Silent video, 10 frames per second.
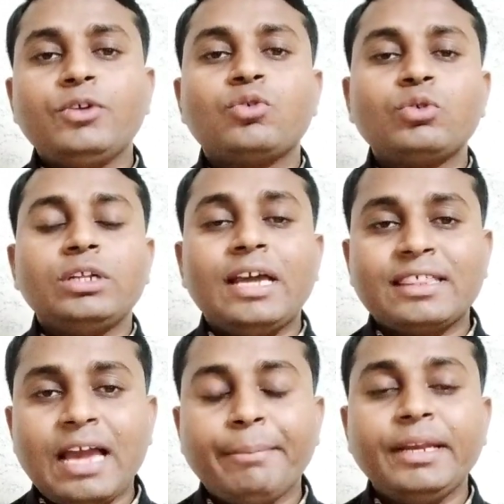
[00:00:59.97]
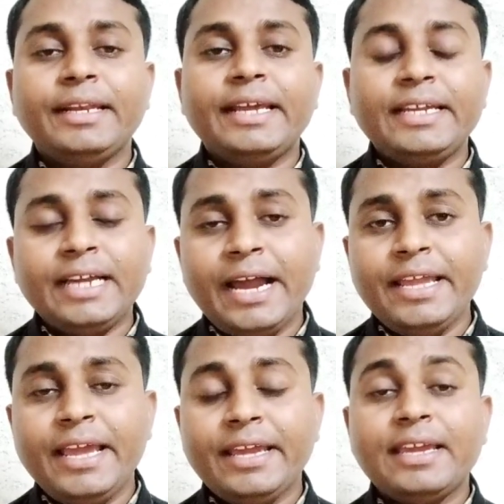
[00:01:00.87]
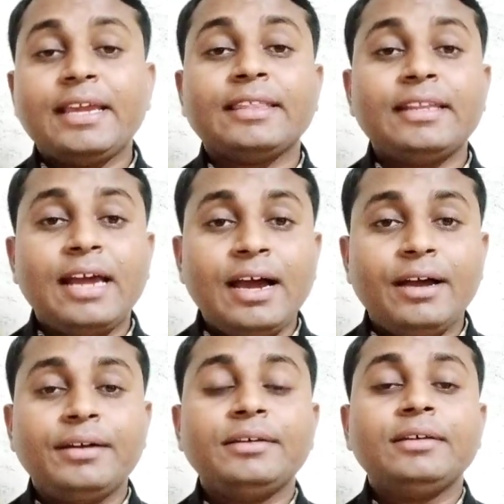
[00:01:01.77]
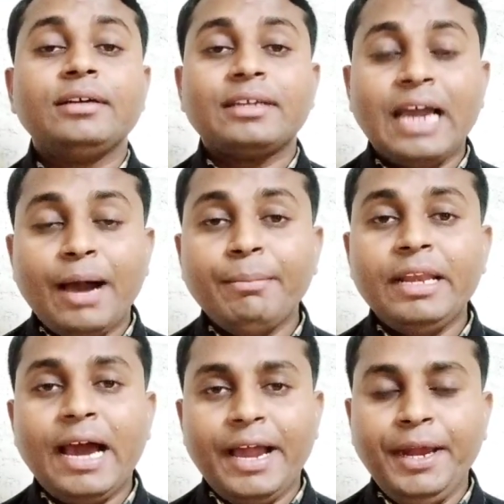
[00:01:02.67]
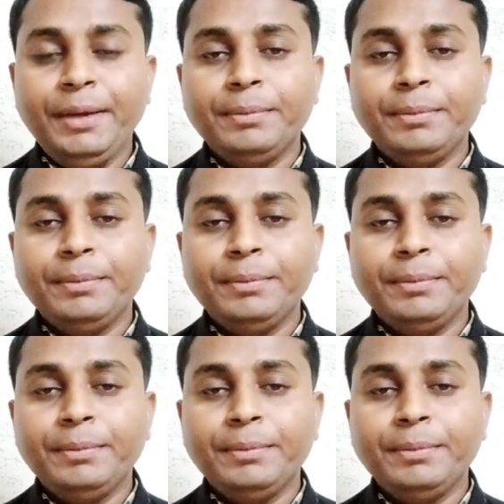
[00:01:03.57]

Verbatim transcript: सूचना सामने नहीं आई है कि कितना क्या मिला है